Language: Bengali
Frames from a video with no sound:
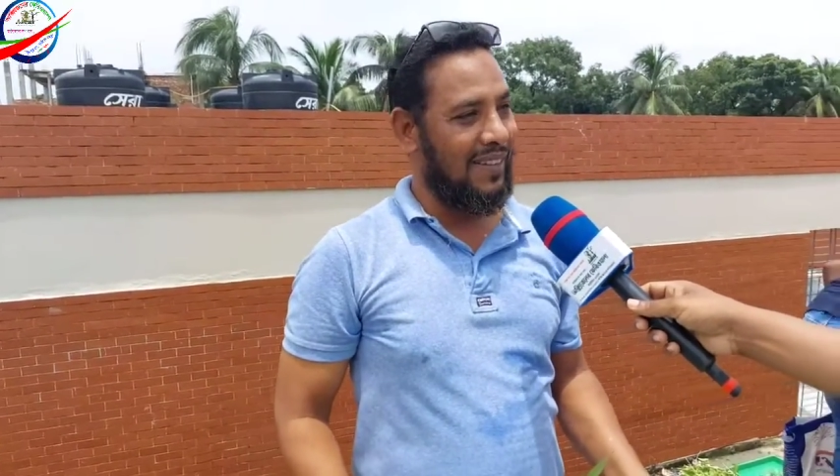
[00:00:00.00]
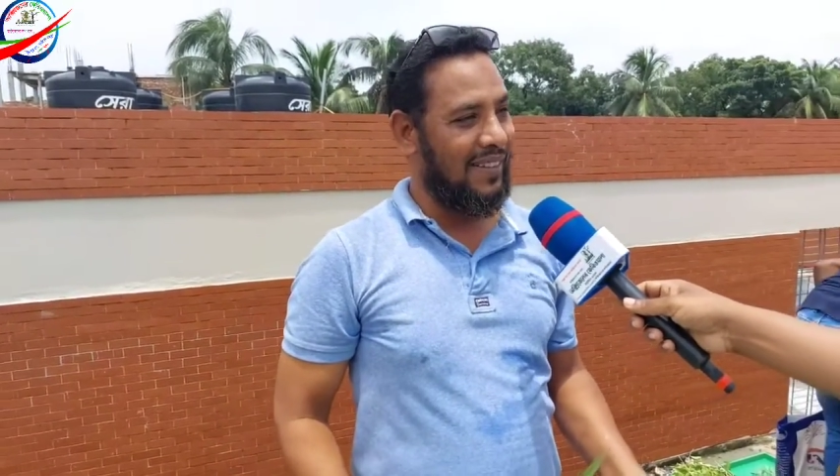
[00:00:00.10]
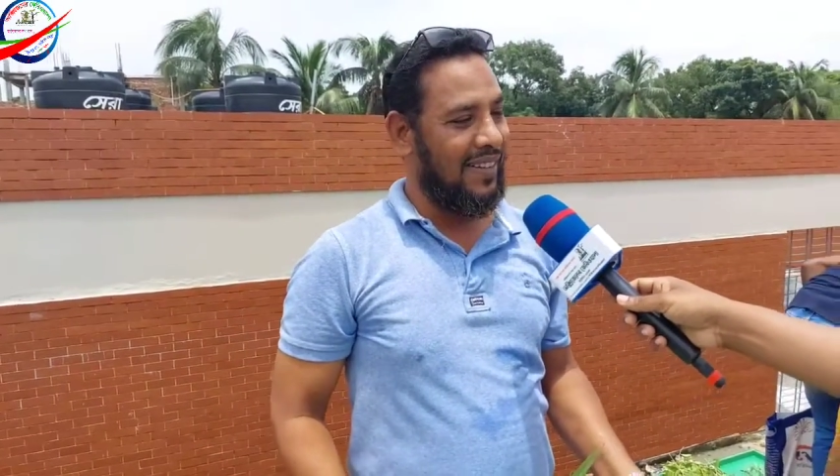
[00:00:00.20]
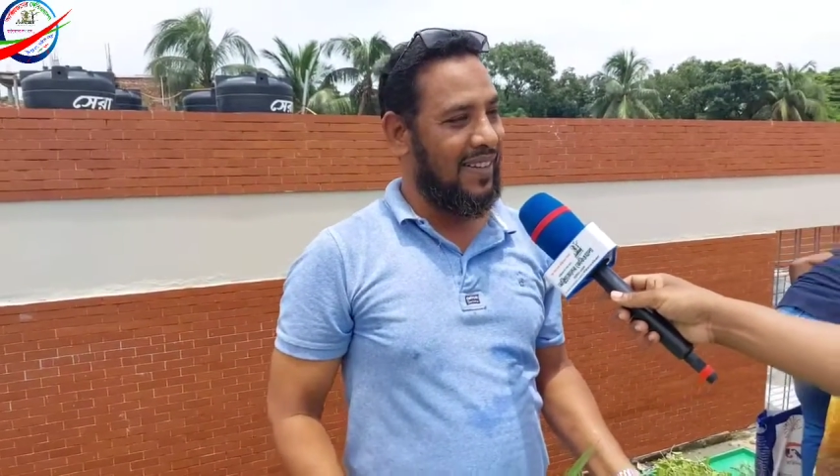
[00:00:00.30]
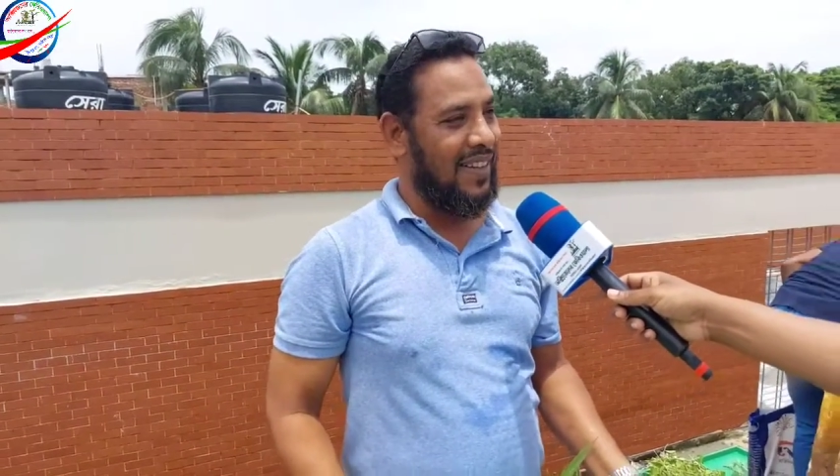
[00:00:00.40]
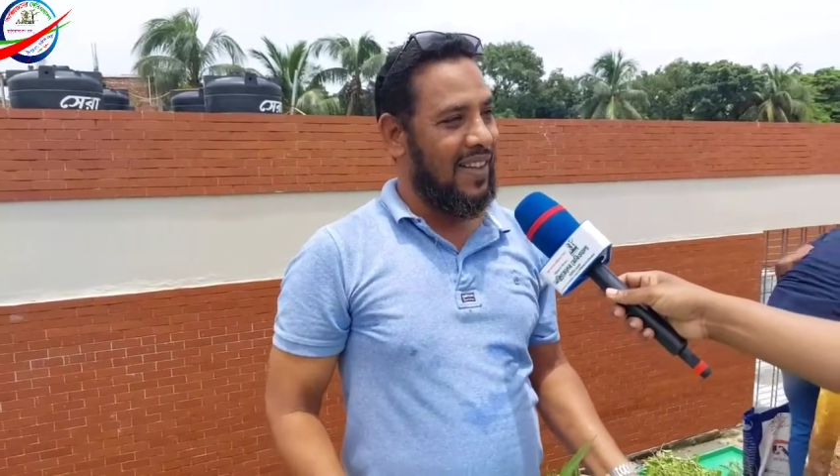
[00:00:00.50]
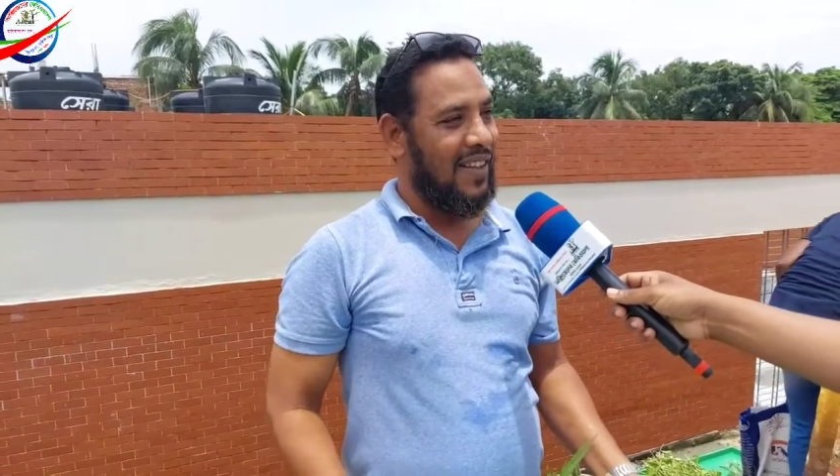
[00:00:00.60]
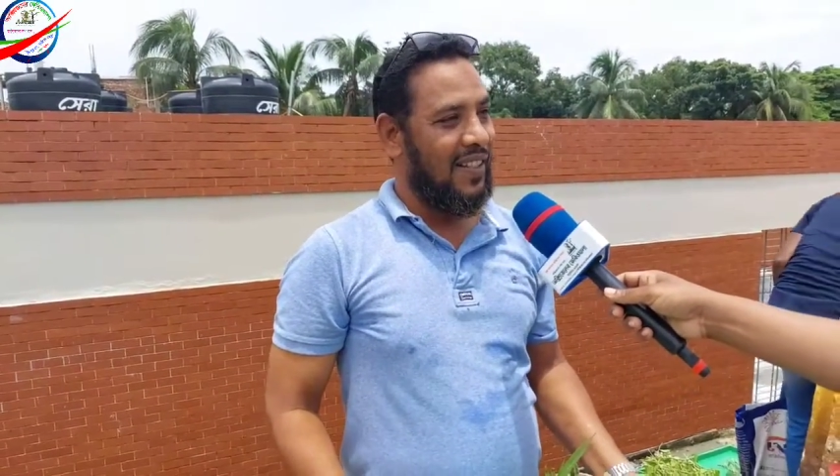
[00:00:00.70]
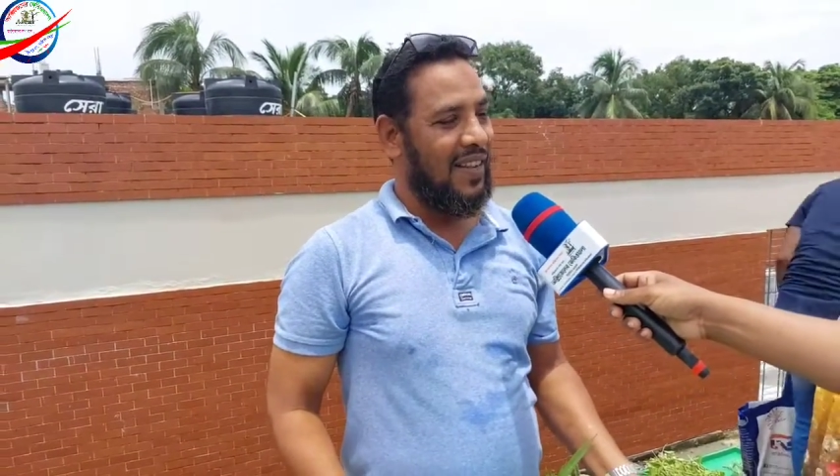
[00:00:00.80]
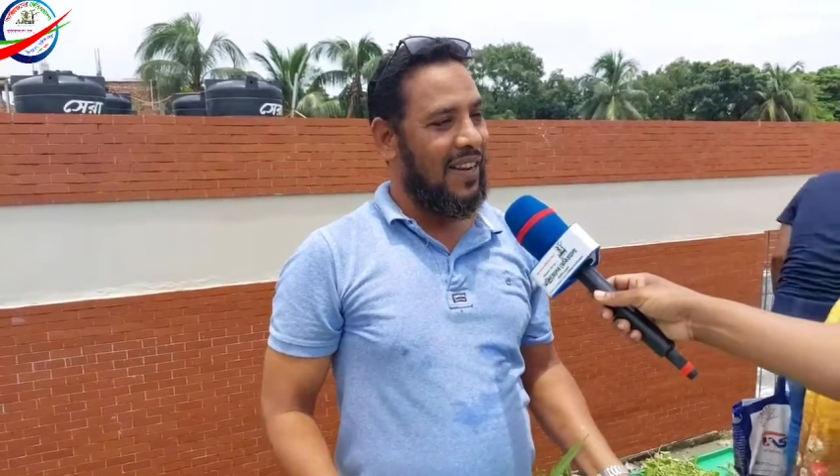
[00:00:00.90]
গেছে
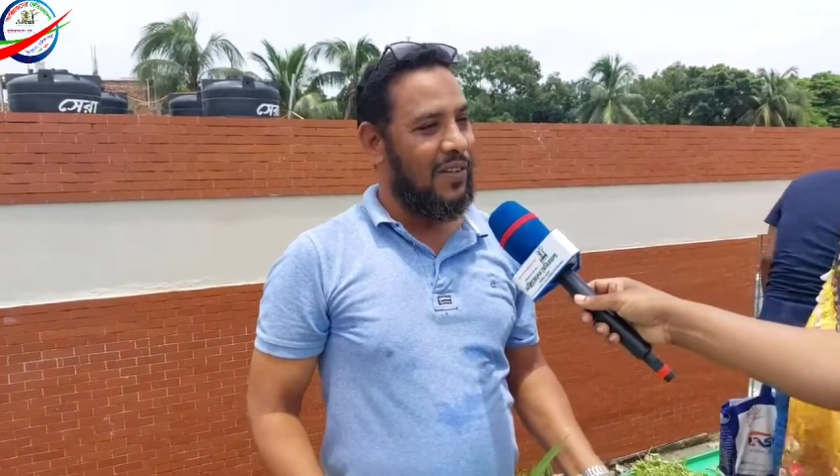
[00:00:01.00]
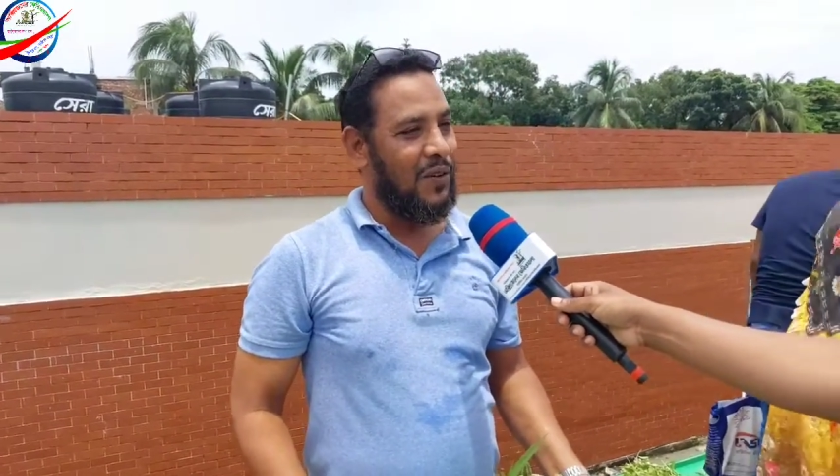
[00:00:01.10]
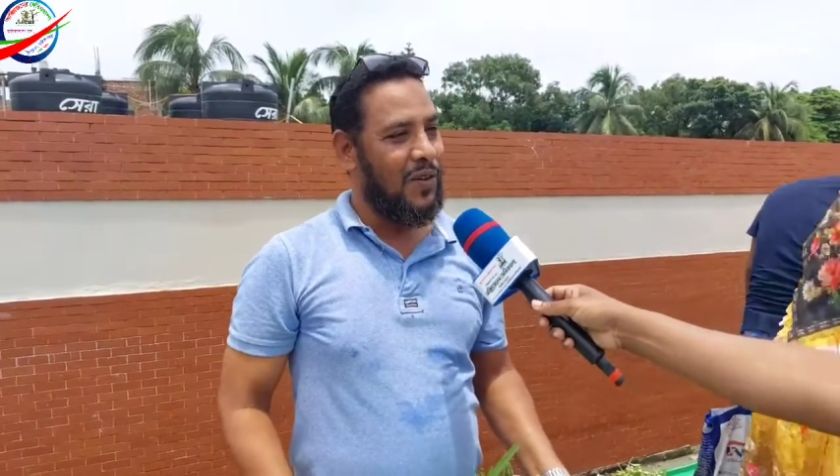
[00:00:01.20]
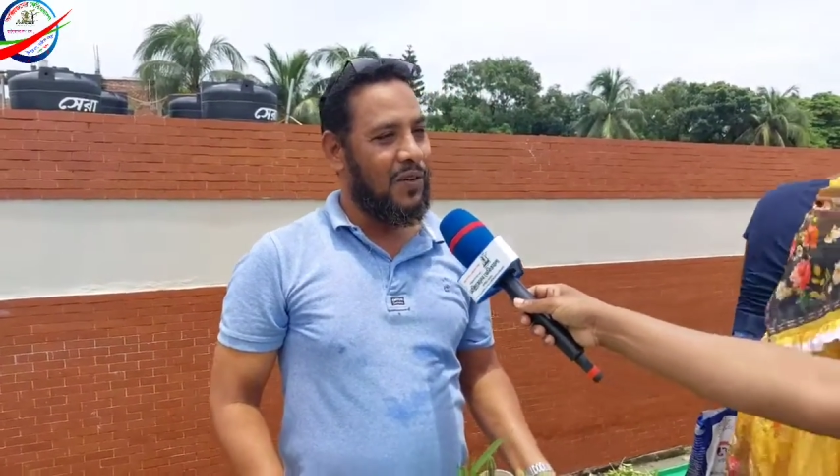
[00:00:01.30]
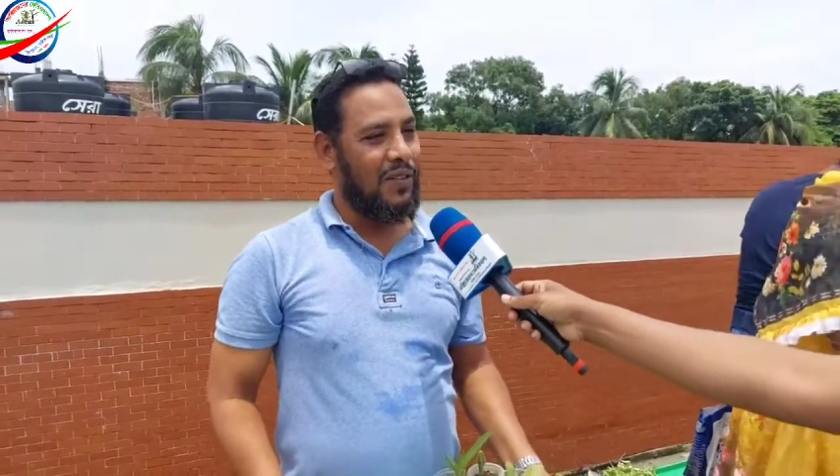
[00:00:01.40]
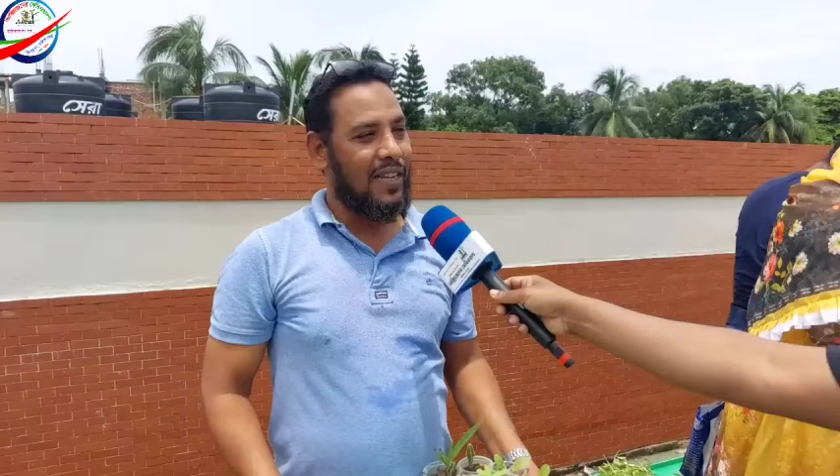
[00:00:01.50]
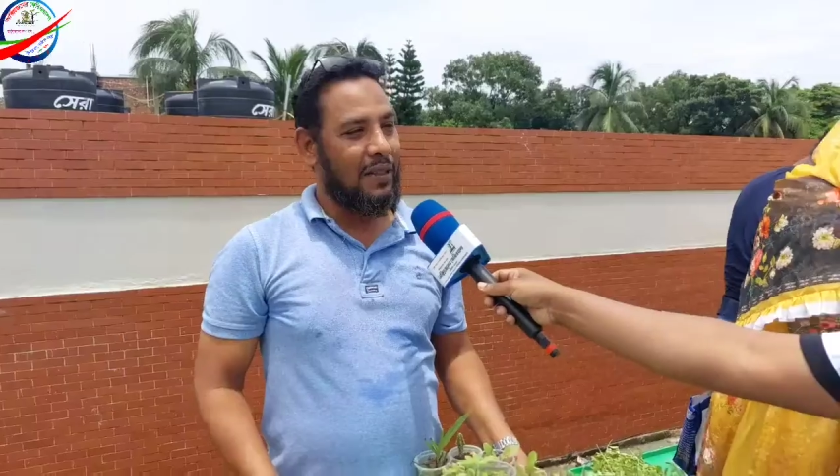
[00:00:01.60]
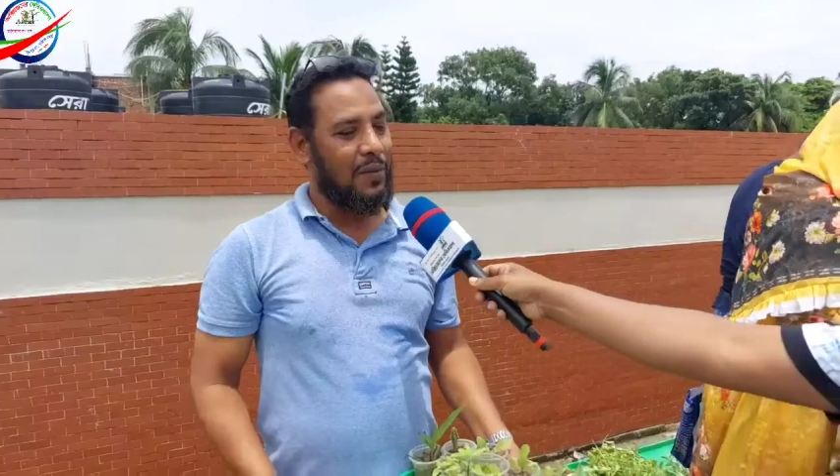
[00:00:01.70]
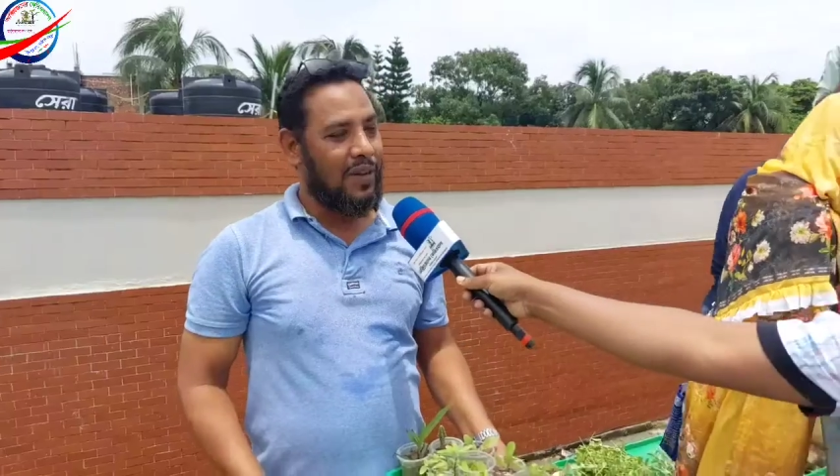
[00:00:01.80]
তো এর জন্য ছাদ